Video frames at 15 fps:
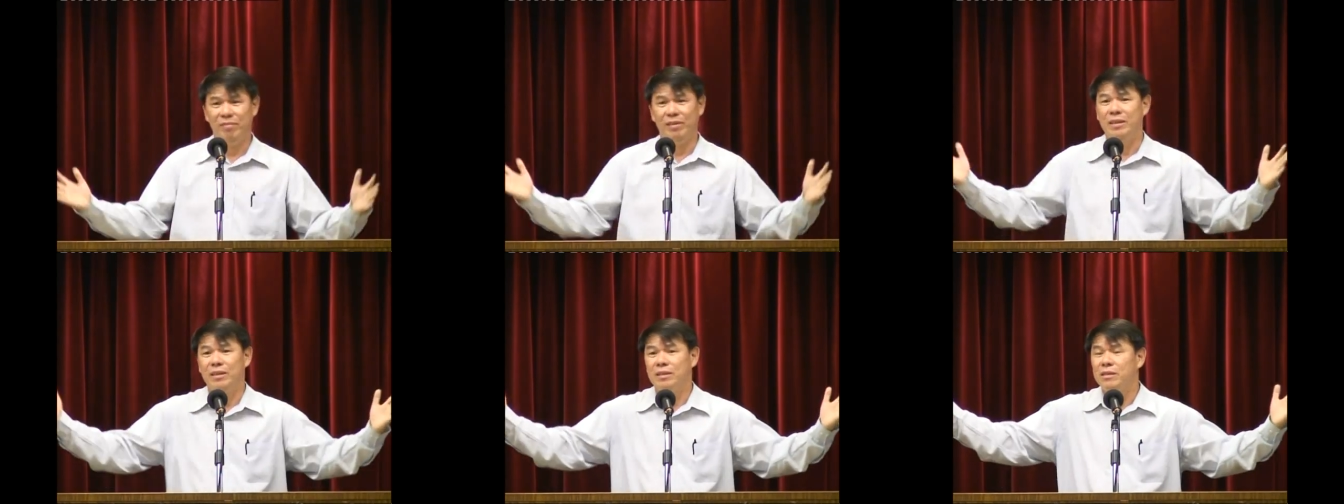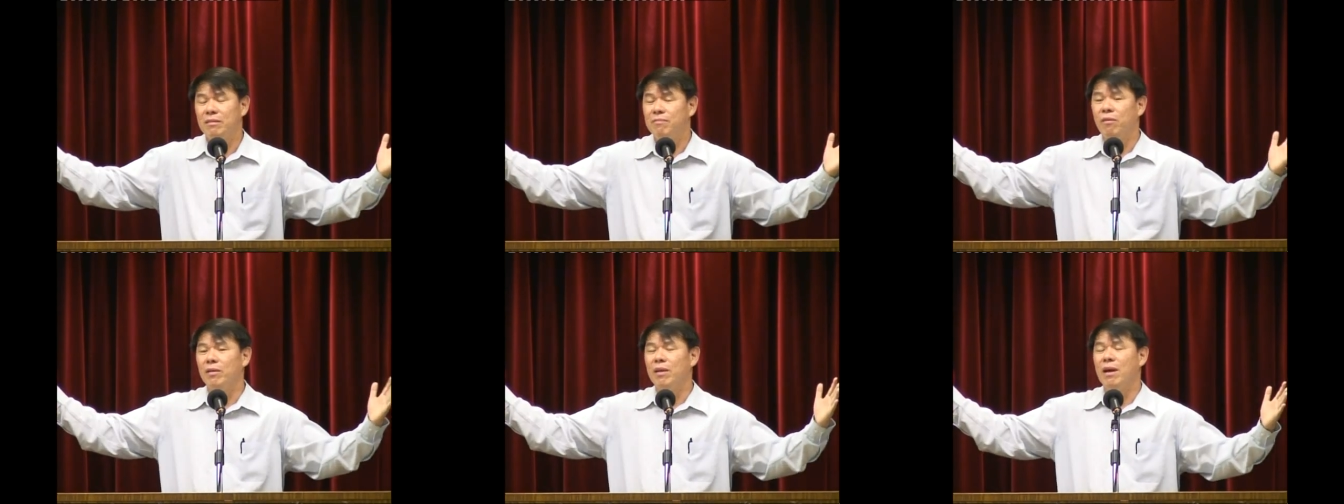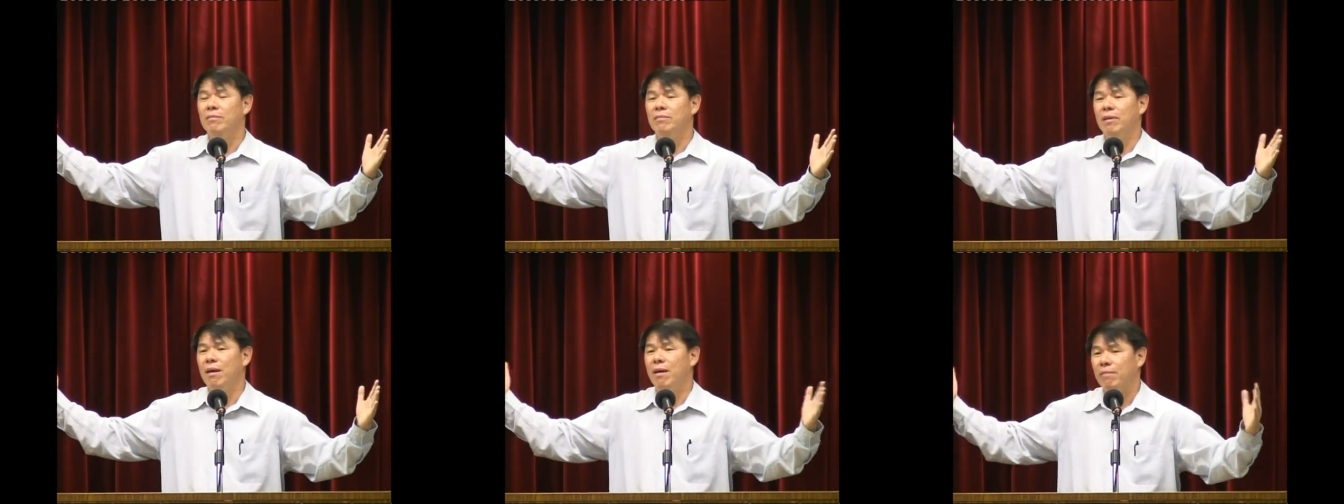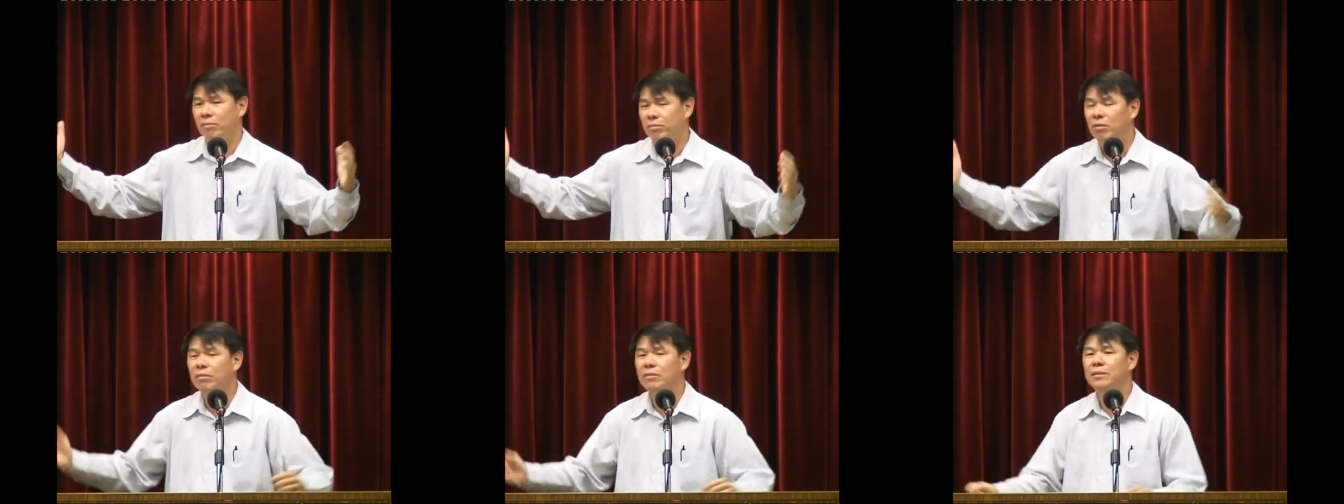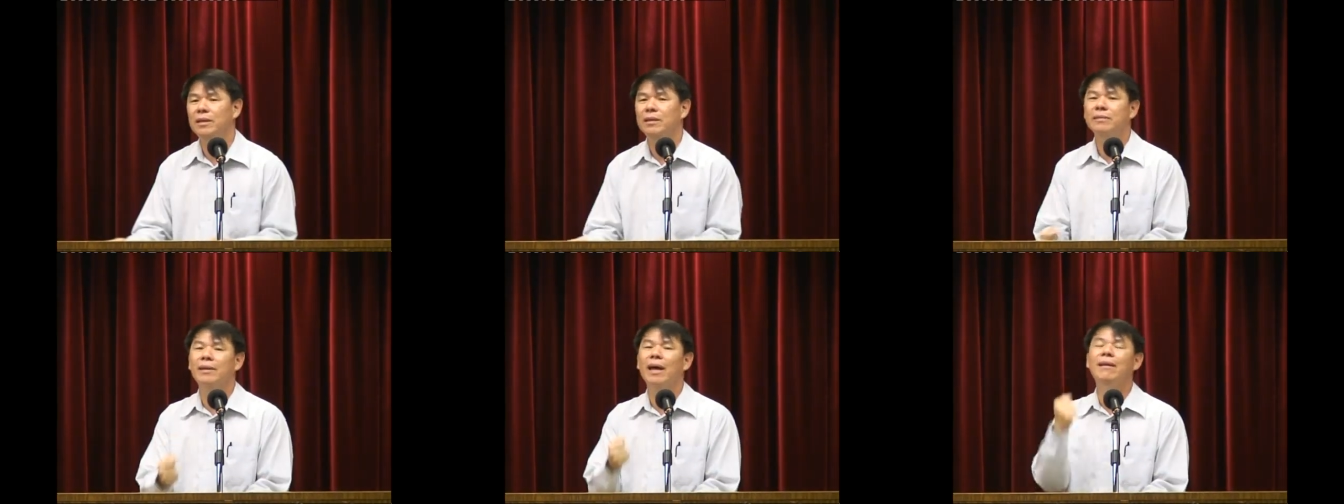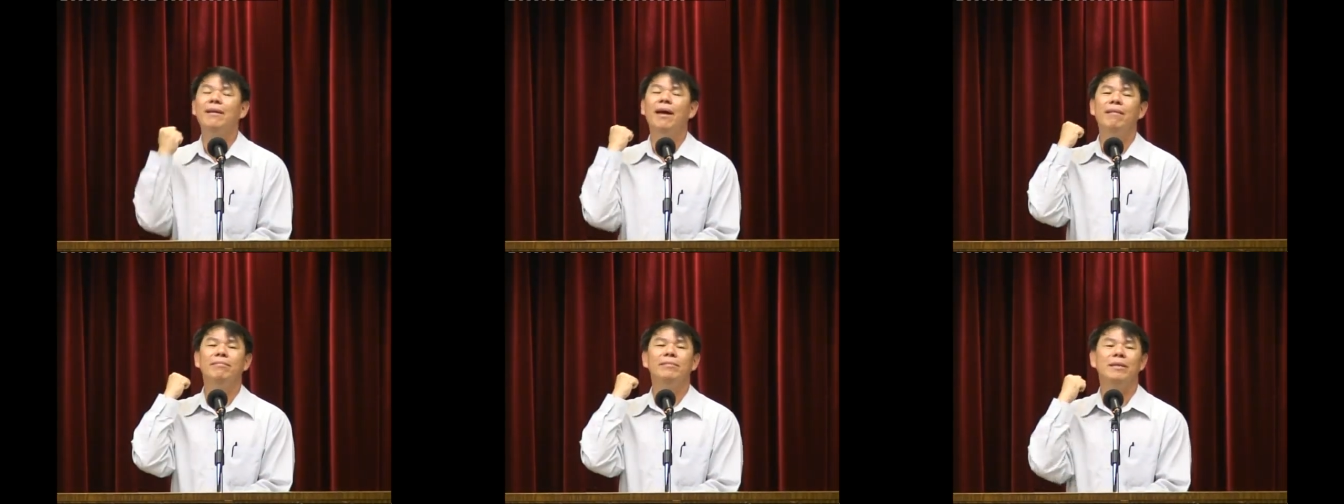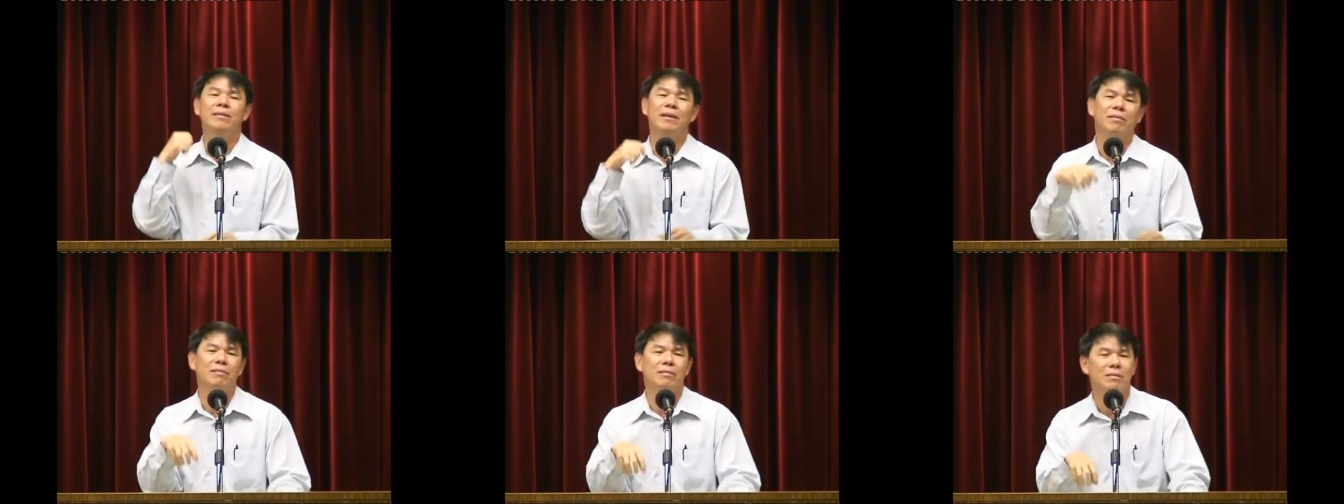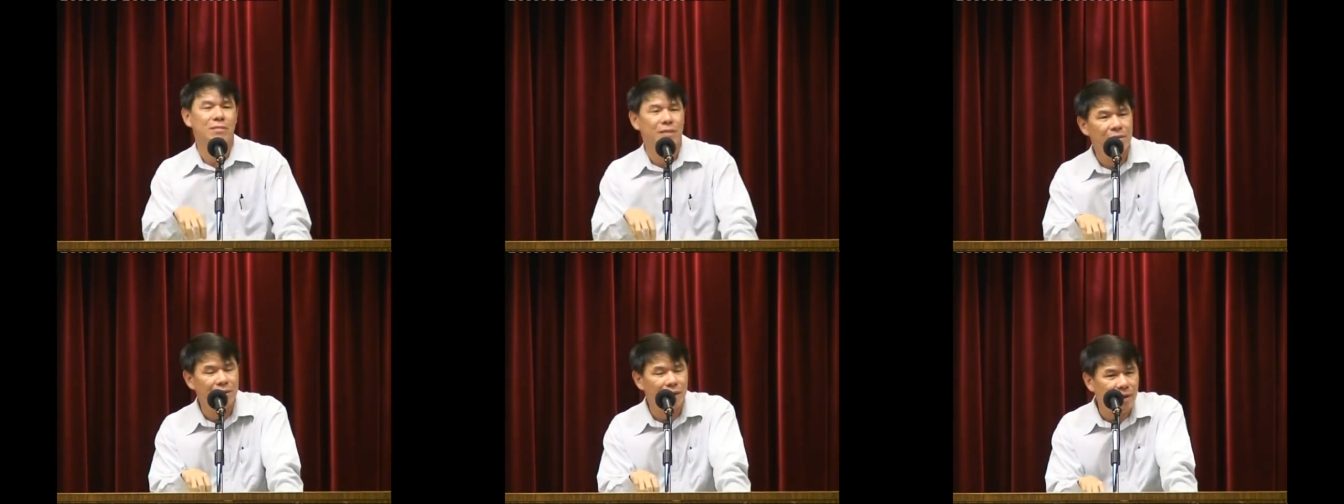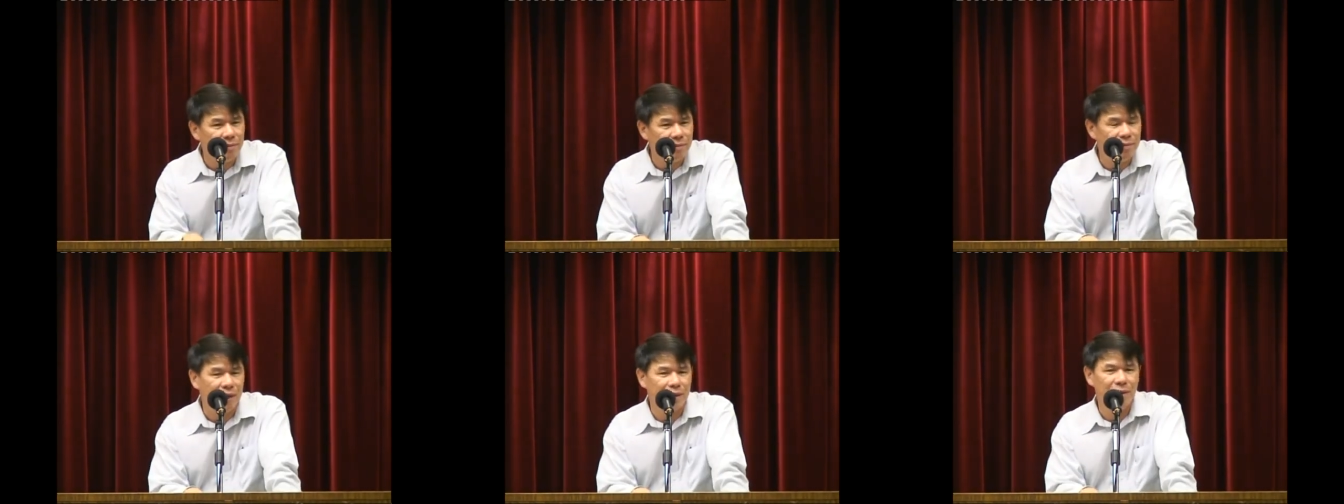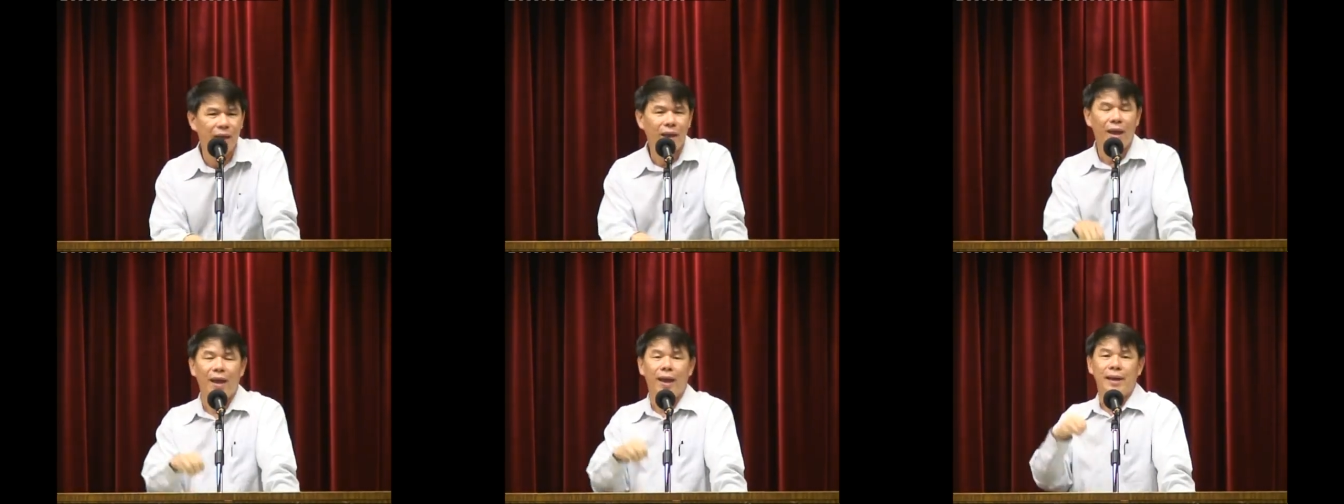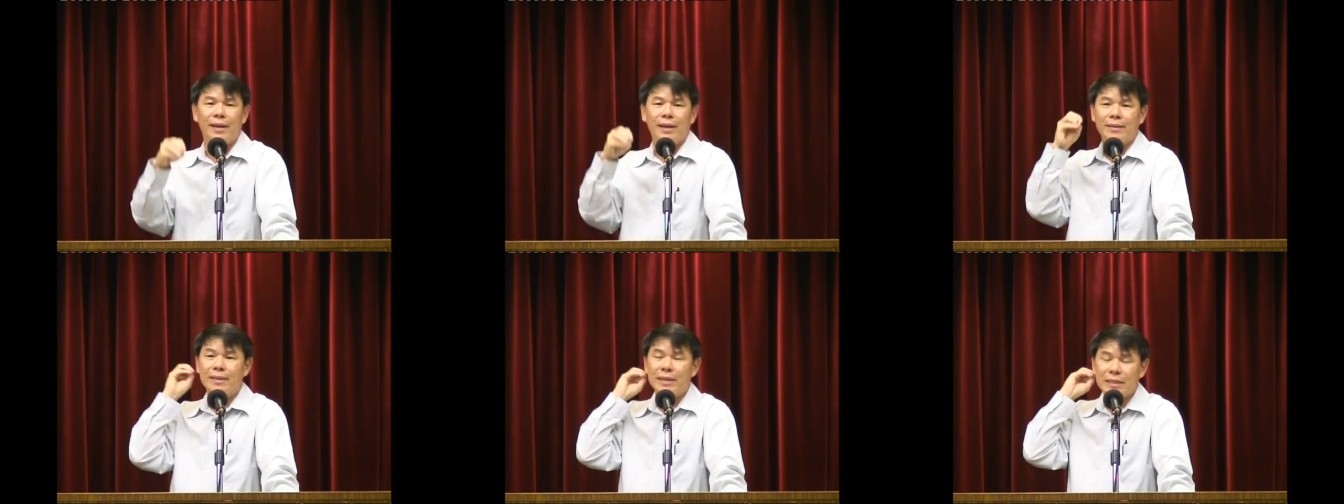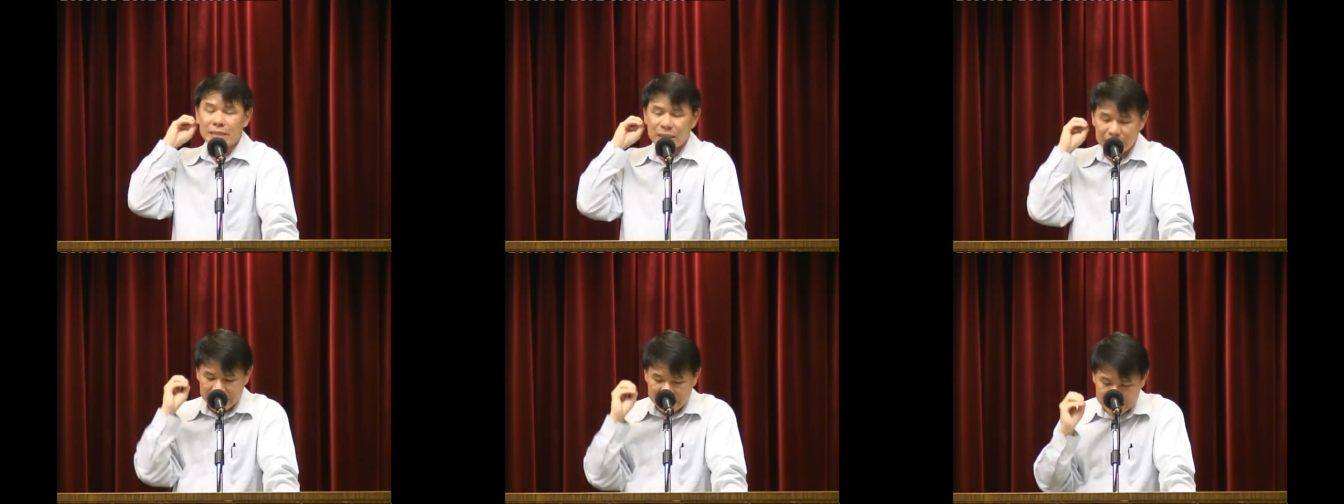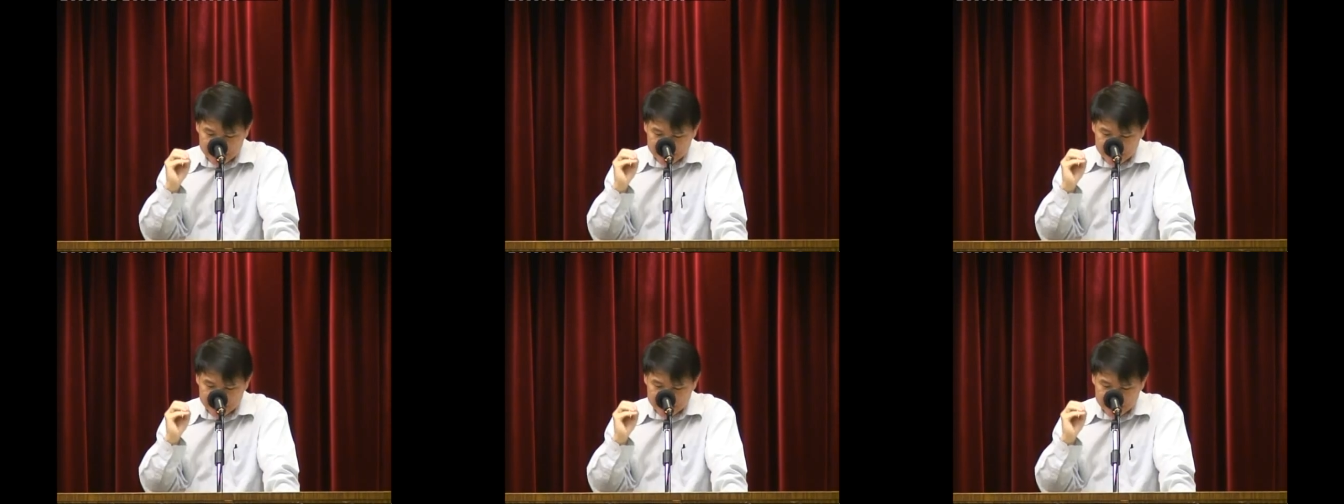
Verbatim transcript: 你的侍奉要很忠心，当然这些都是神的恩典。那先知以